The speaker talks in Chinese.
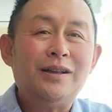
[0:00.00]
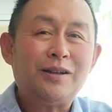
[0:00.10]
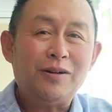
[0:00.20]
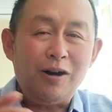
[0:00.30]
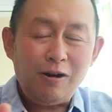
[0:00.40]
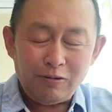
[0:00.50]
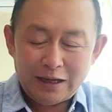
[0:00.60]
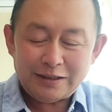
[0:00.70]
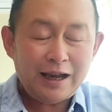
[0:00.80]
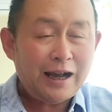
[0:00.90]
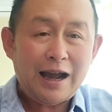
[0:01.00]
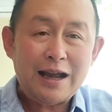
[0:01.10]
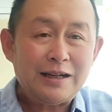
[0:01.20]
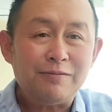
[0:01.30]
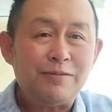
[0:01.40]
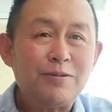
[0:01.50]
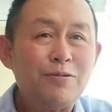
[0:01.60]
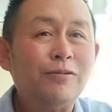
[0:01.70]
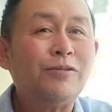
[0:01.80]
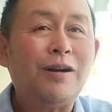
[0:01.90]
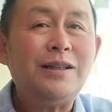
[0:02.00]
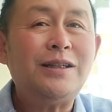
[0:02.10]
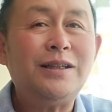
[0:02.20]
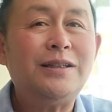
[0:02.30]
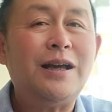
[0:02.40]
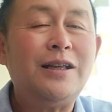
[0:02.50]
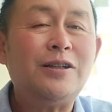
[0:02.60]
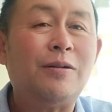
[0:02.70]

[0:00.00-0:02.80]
等后来在海政文工团期间，